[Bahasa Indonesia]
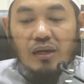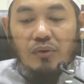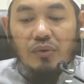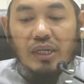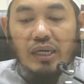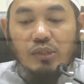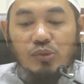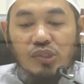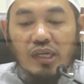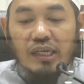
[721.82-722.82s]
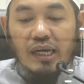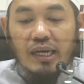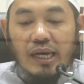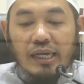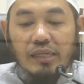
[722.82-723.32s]
wala tusalli ala
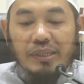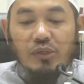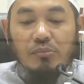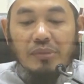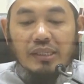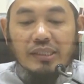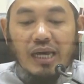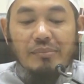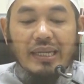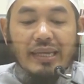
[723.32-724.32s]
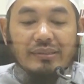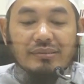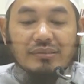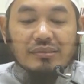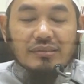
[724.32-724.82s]
ahadin minhum mata abadan
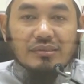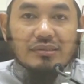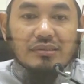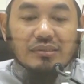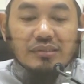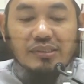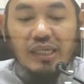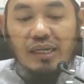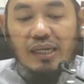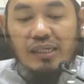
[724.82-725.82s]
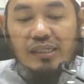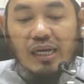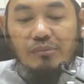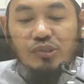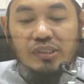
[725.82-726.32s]
janganlah
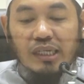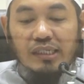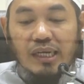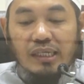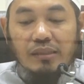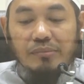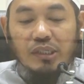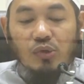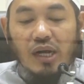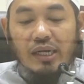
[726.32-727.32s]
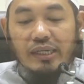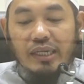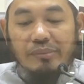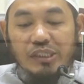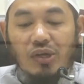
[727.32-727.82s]
kamu sekali-kali mendoakan
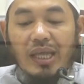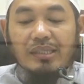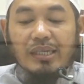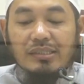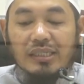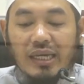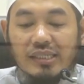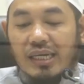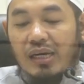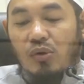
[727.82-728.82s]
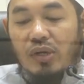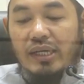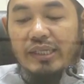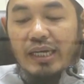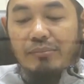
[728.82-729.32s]
dan menyolatkan jenazah
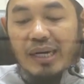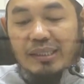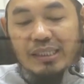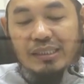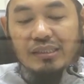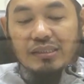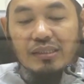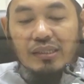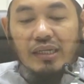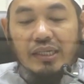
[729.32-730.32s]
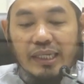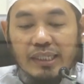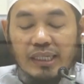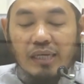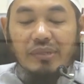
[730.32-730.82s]
orang yang mati di
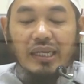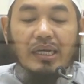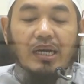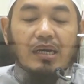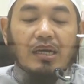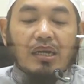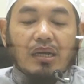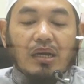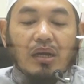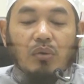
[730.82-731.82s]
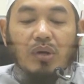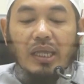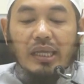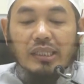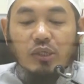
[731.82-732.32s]
antara mereka
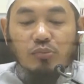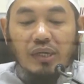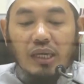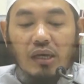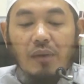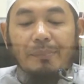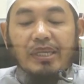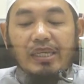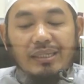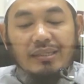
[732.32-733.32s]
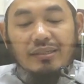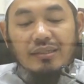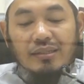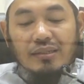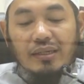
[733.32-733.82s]
wala takum ala qabrihi
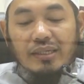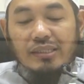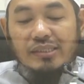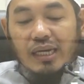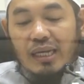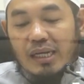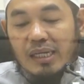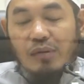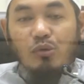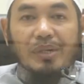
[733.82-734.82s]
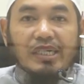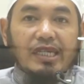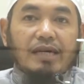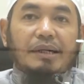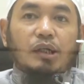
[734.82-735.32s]
dan janganlah kamu
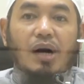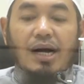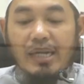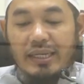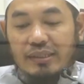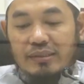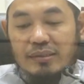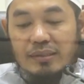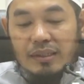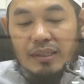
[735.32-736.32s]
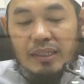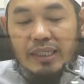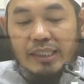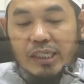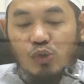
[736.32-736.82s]
berdiri mendoakan
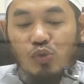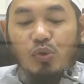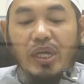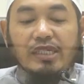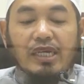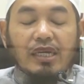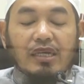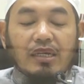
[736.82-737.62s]
di atas kuburannya